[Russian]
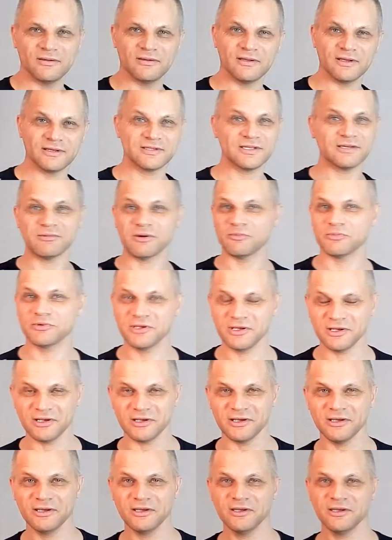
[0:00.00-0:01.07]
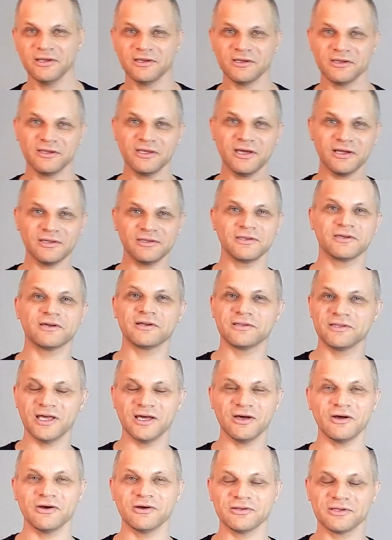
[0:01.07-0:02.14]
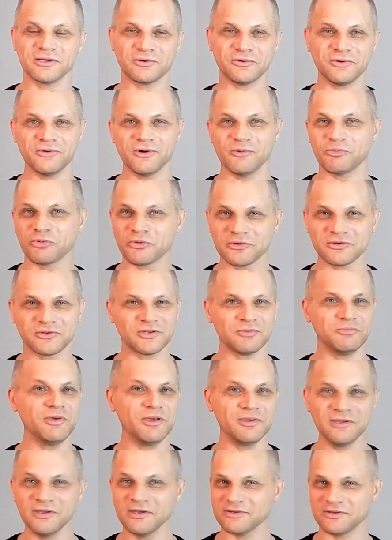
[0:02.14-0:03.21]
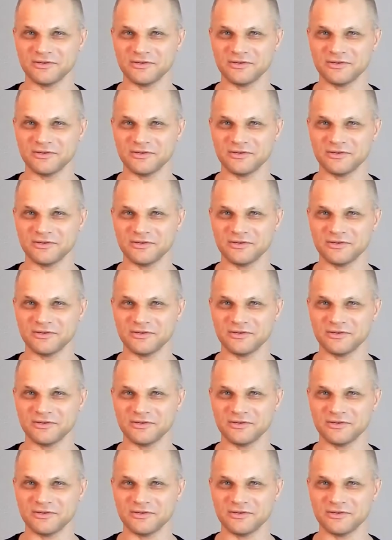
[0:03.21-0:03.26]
На самом деле, я никогда такой вопрос себе не